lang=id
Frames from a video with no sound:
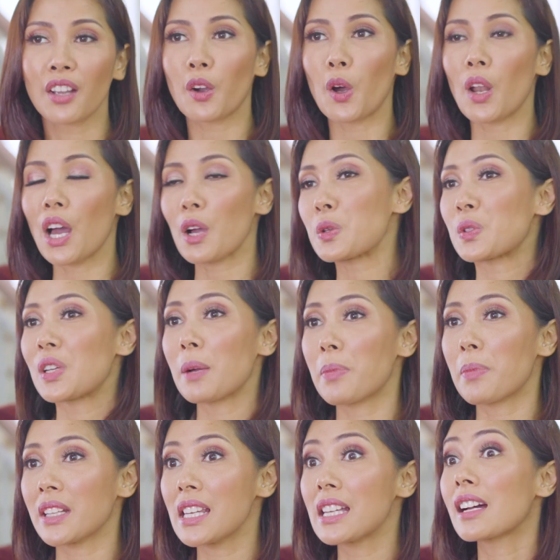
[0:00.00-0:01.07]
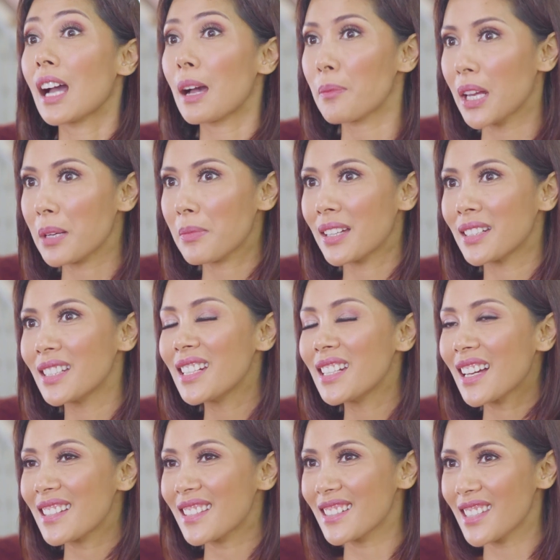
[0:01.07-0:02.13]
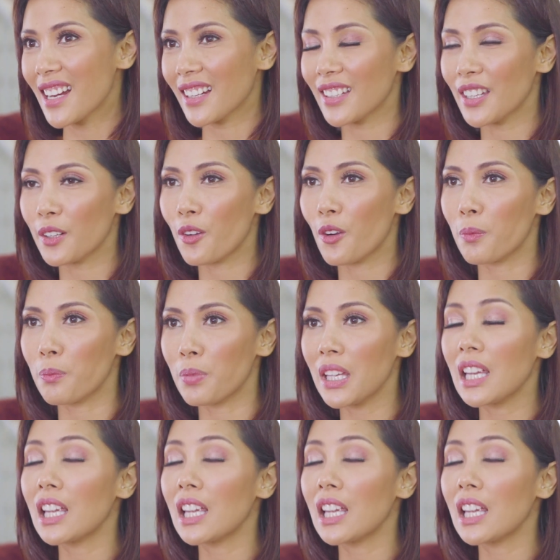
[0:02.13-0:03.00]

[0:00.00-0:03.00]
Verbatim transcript: Kalau aku sudah pergi ke kamar mandi dengan secangkir kopi,